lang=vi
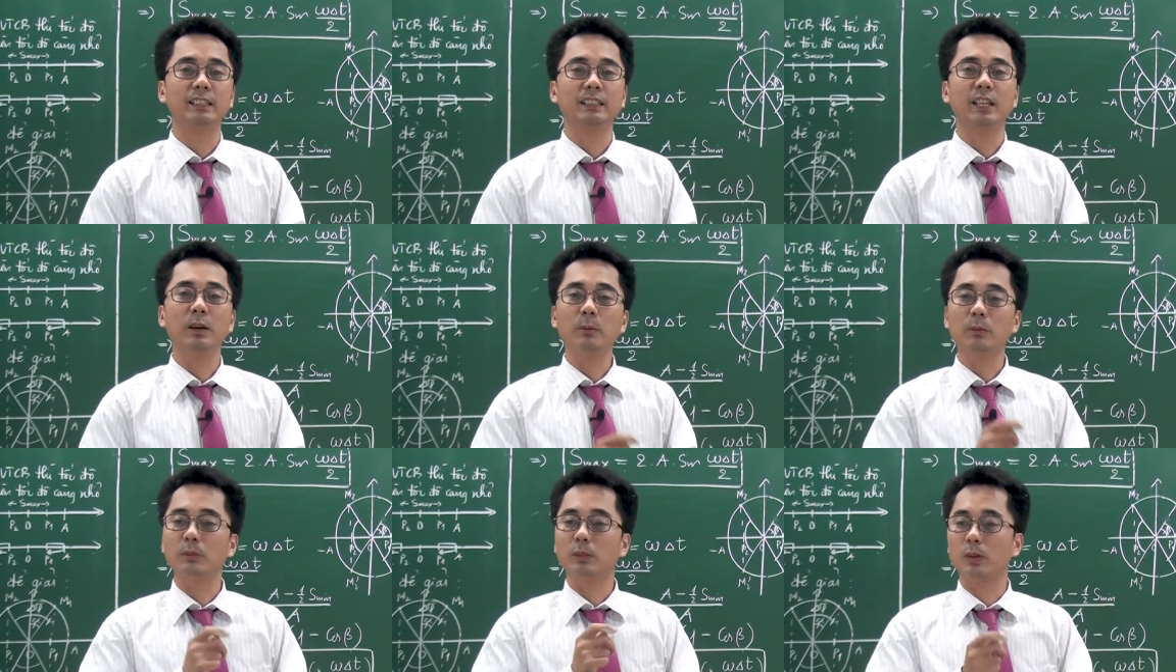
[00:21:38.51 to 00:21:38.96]

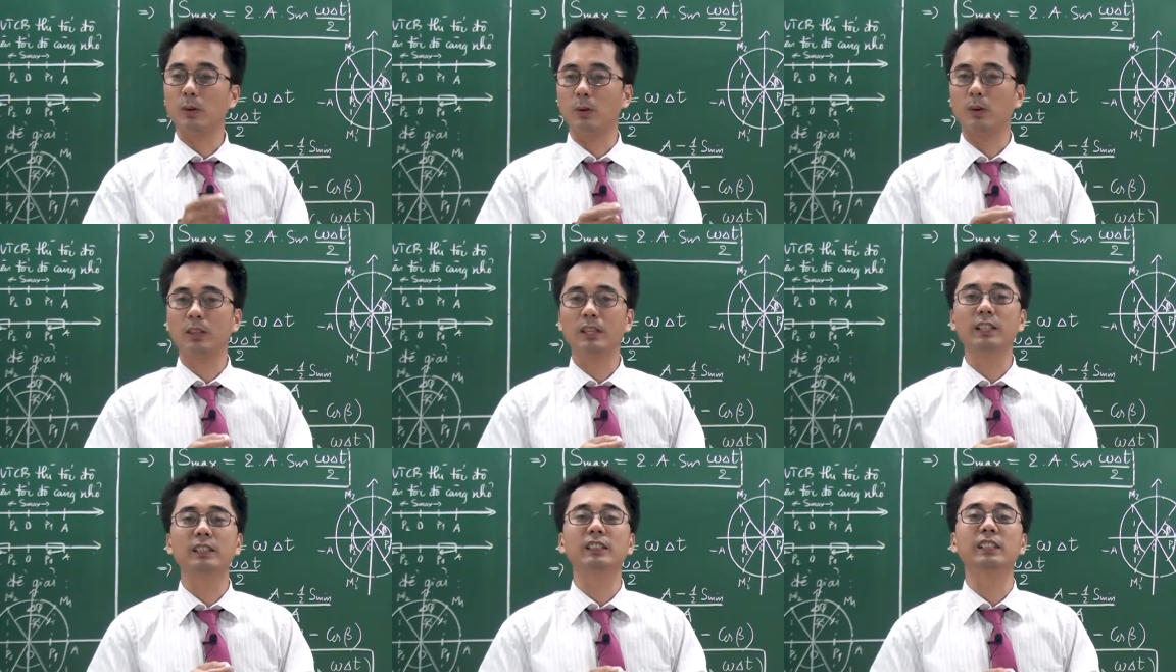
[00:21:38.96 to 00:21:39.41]
tốc độ
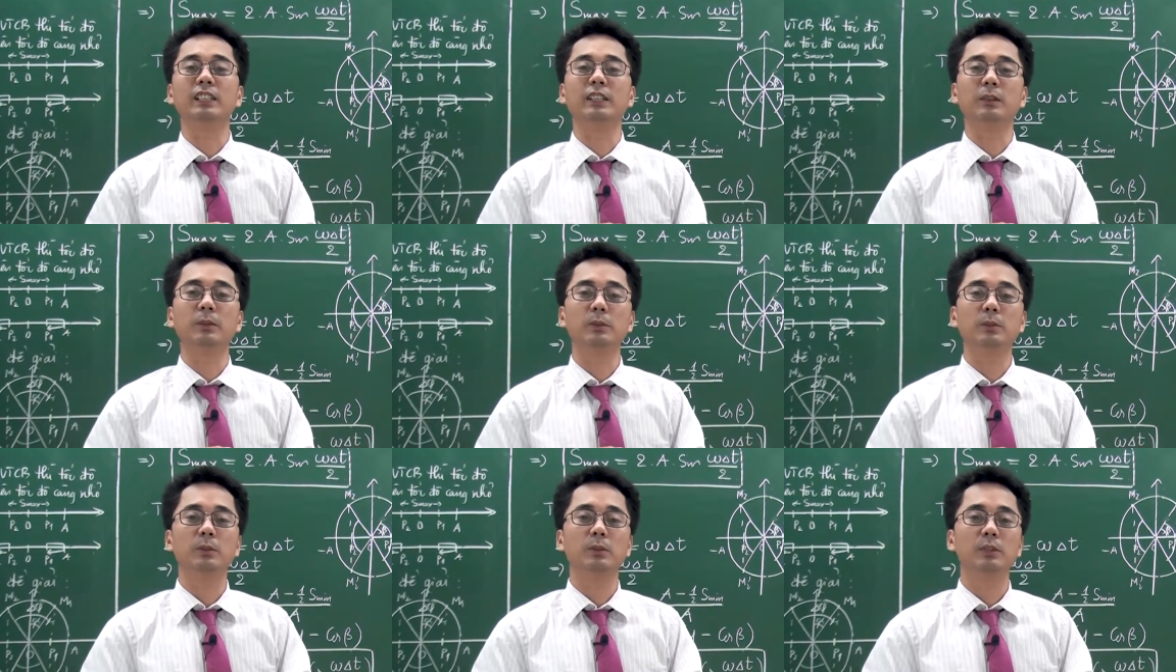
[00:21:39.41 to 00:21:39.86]
cực
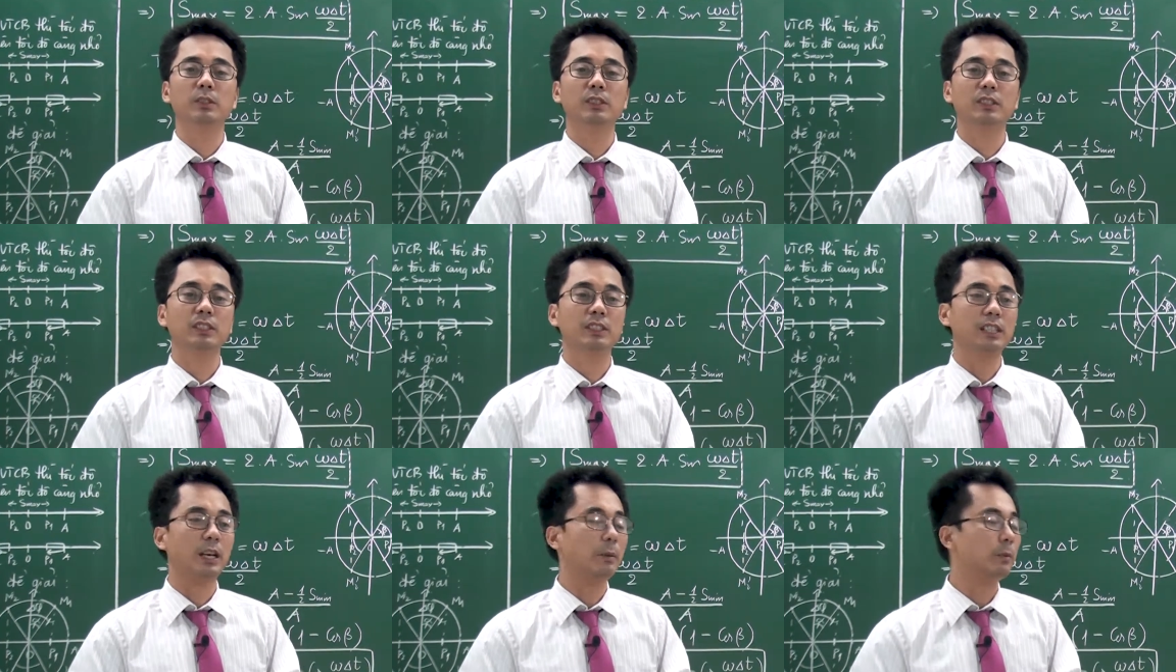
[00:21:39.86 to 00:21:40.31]
tiểu
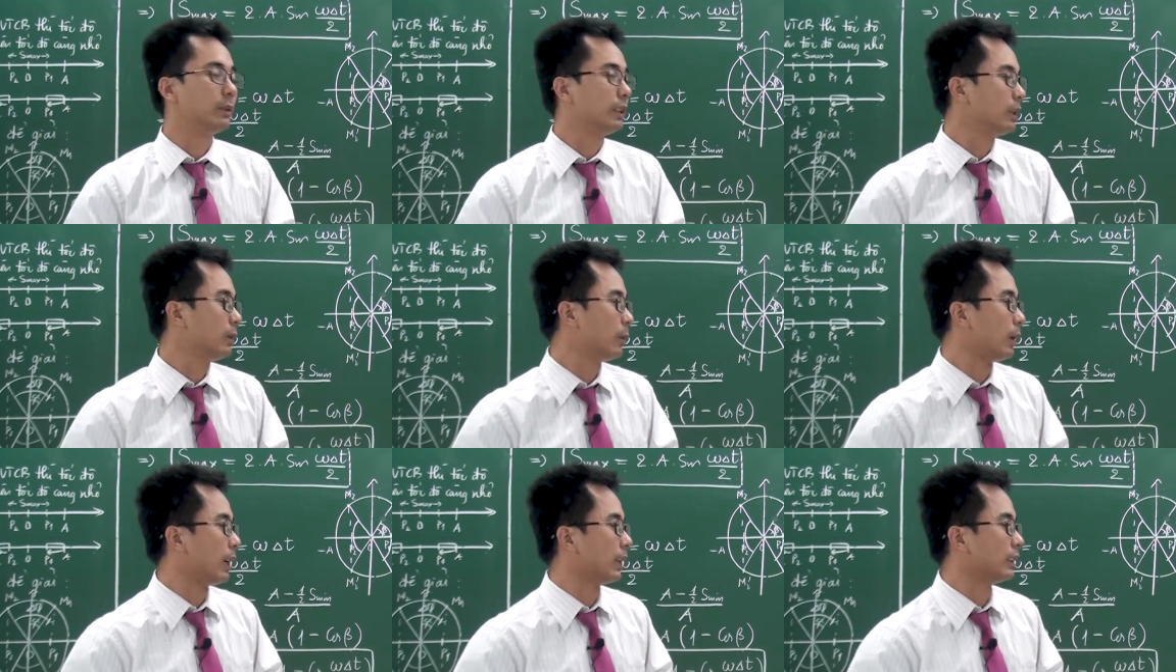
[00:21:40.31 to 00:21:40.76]
trong cái
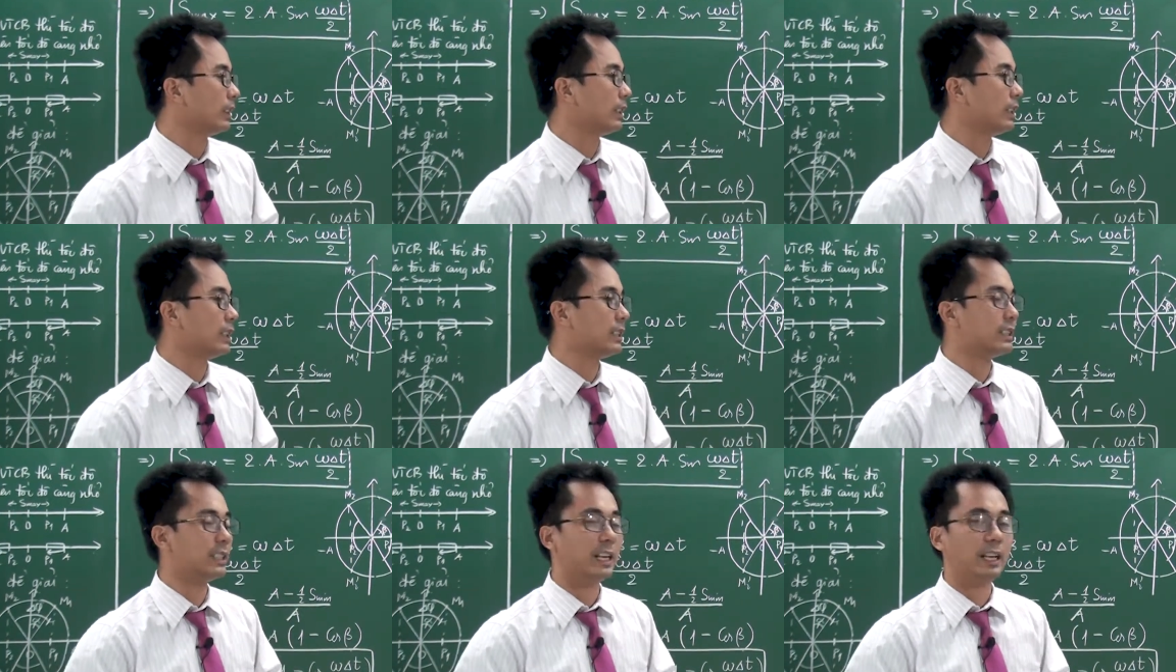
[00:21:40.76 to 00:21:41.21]
khoảng
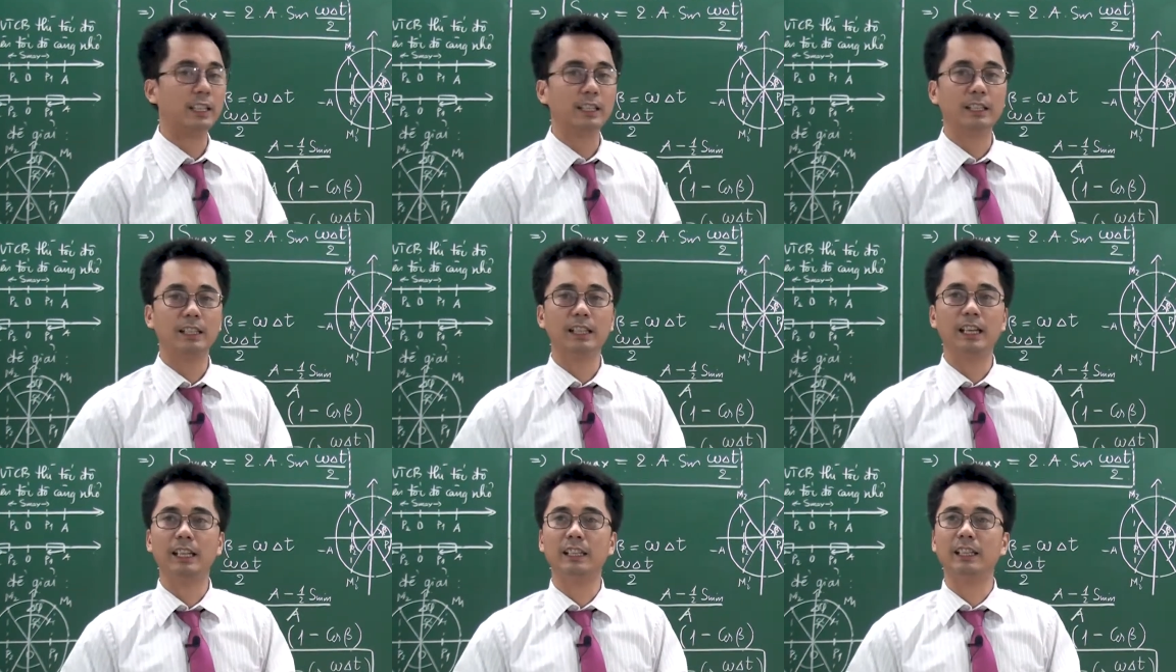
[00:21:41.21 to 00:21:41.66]
thời gian
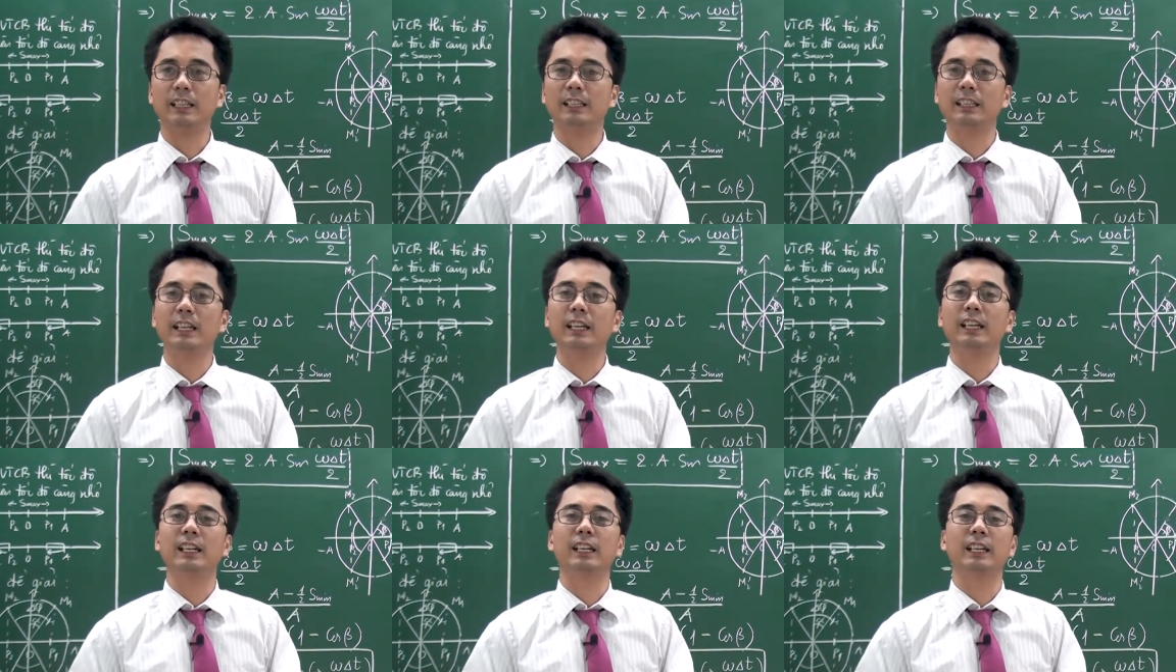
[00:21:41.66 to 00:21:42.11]
delta t.
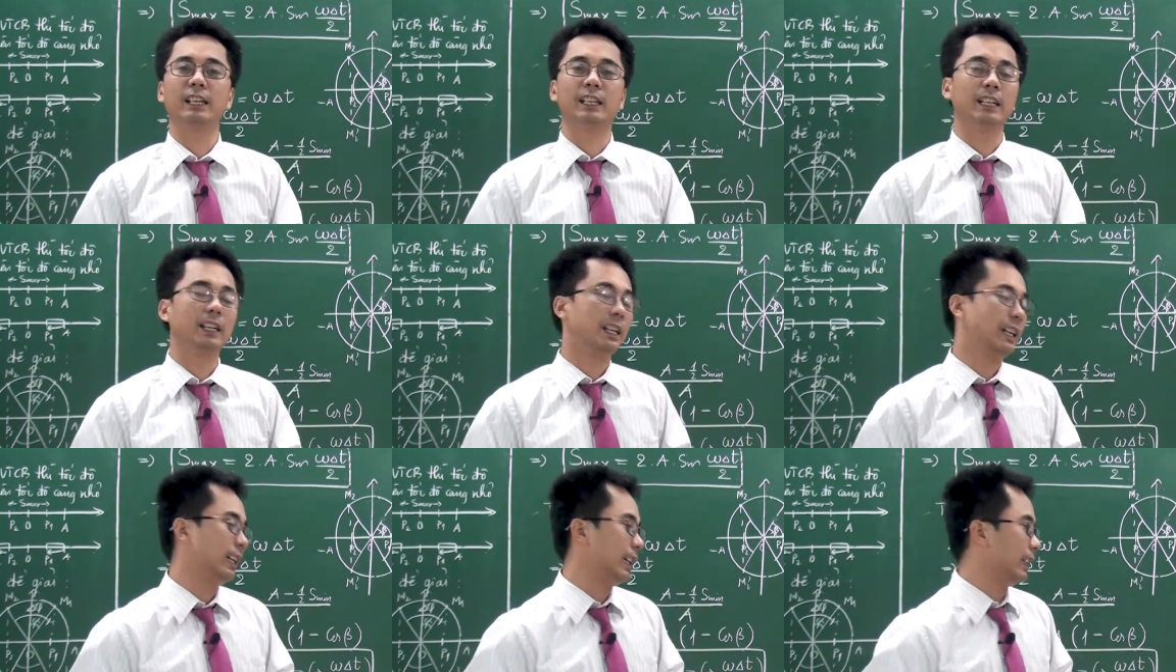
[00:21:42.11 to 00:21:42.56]

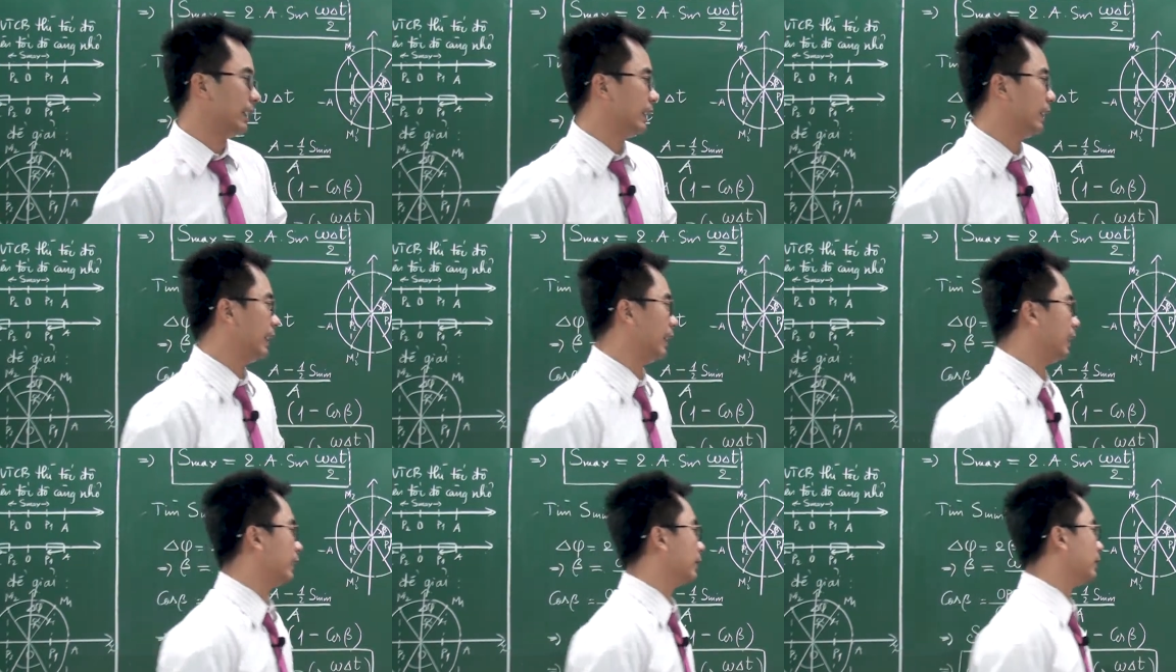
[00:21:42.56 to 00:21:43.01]

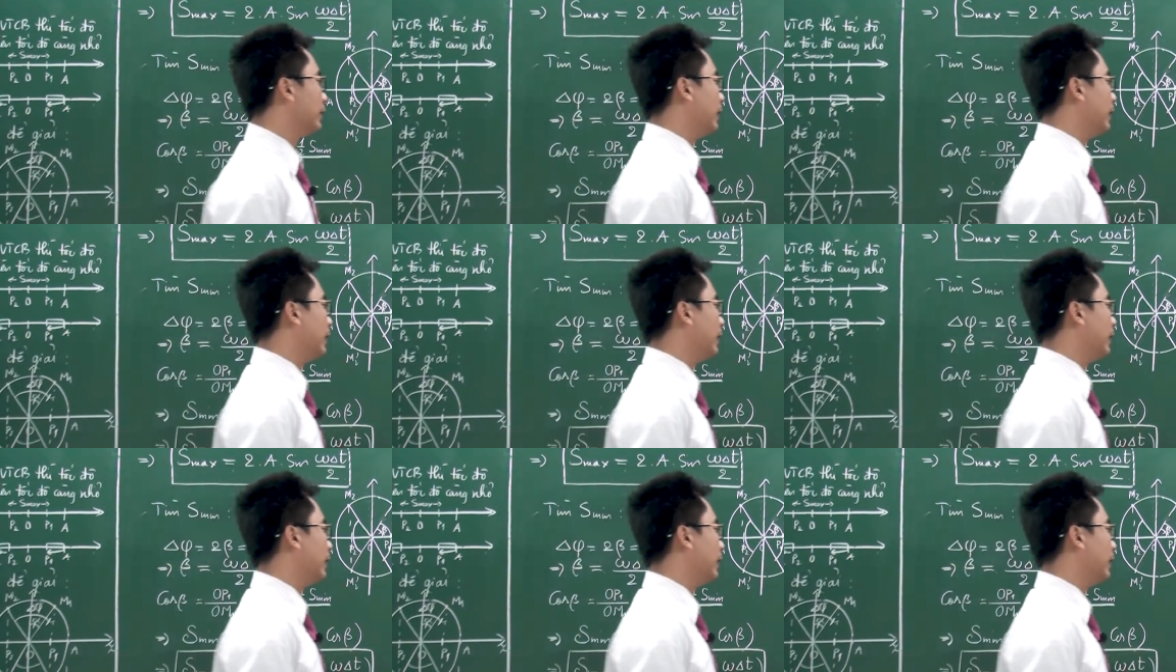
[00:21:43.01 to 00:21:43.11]
Thì chúng